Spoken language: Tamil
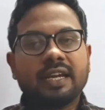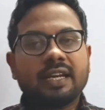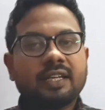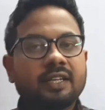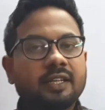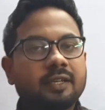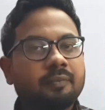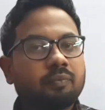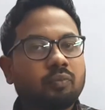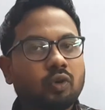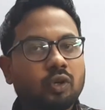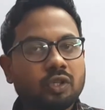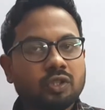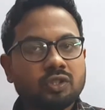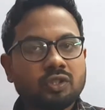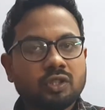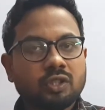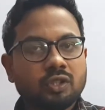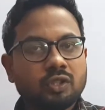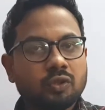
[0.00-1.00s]
எலக்ட்ரிக்
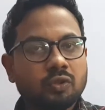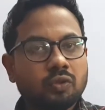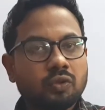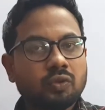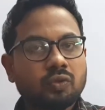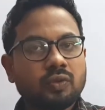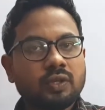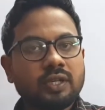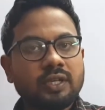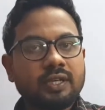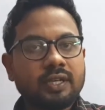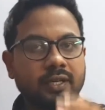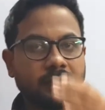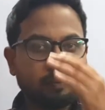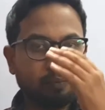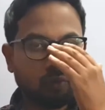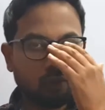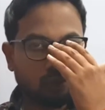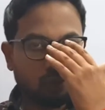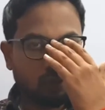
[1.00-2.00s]
பொட்டன்ஷியல் டியூ டு அண்ட்
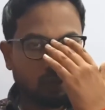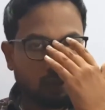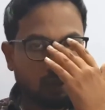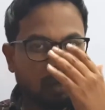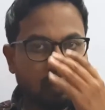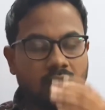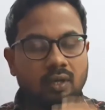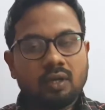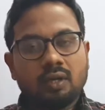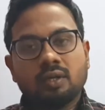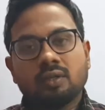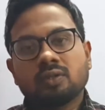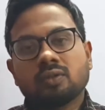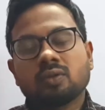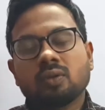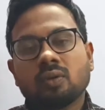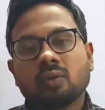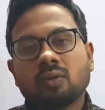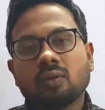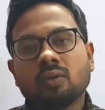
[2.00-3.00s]
டைப்போல்
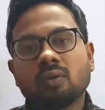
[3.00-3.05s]
ஸோ